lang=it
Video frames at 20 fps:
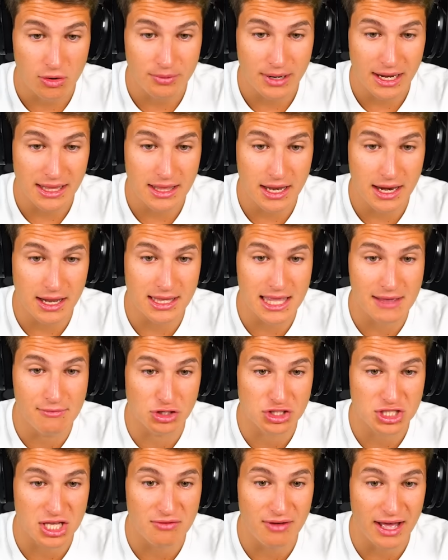prendere,
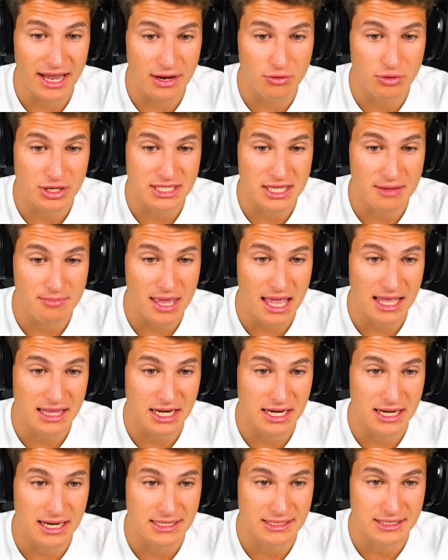devo schivare queste
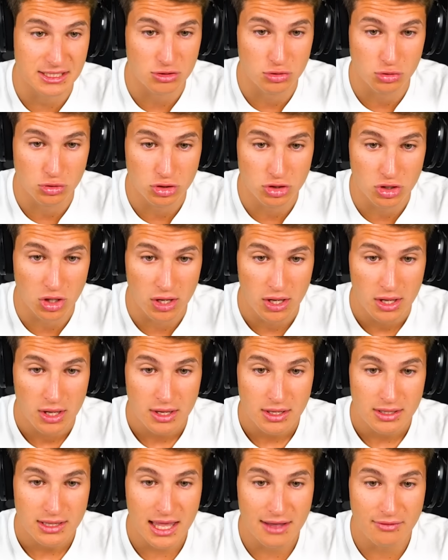pietre innanzitutto.
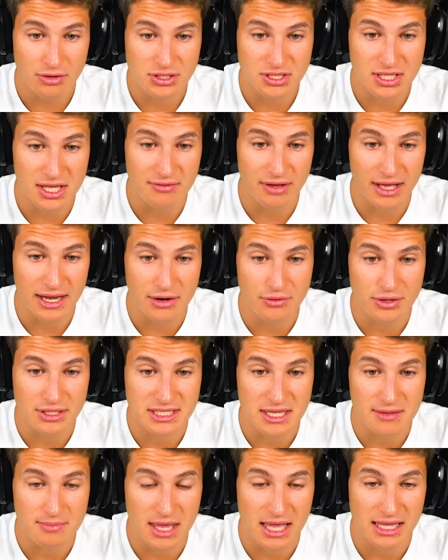Devo schivare
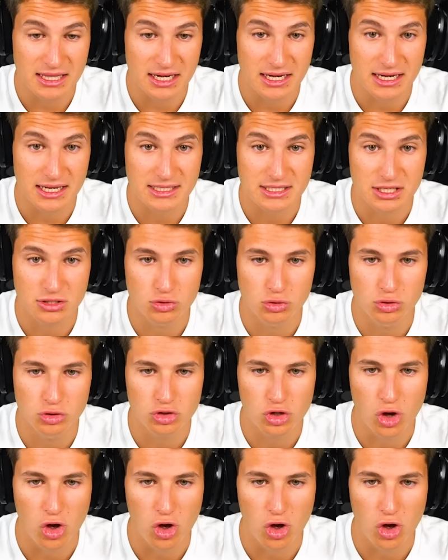queste pietre innanzitutto,